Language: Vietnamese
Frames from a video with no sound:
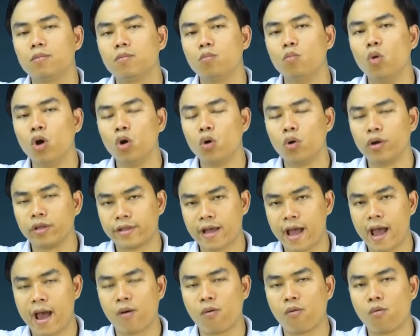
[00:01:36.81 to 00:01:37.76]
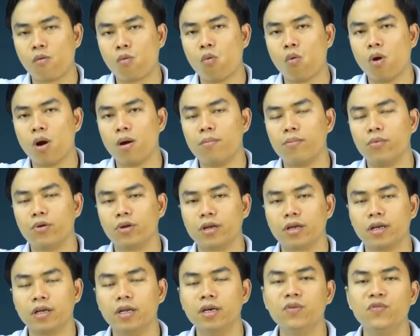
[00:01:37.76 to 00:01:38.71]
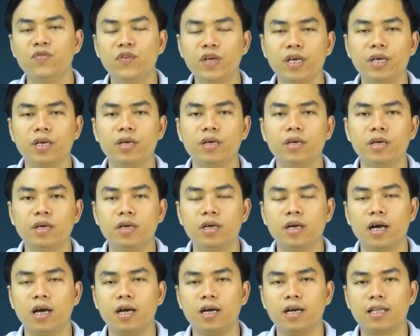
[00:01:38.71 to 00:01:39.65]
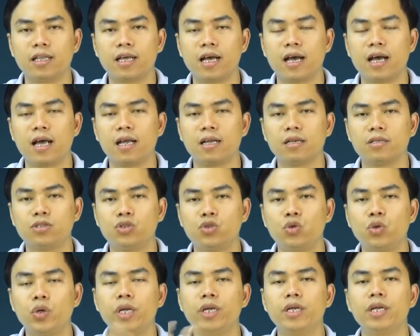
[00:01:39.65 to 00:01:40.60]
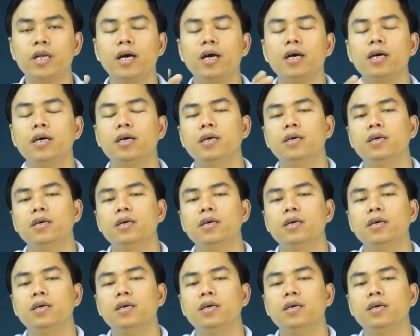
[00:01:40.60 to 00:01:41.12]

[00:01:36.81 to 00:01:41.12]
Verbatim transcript: buổi hội thảo của một cái đơn vị mà người ta chuyên à,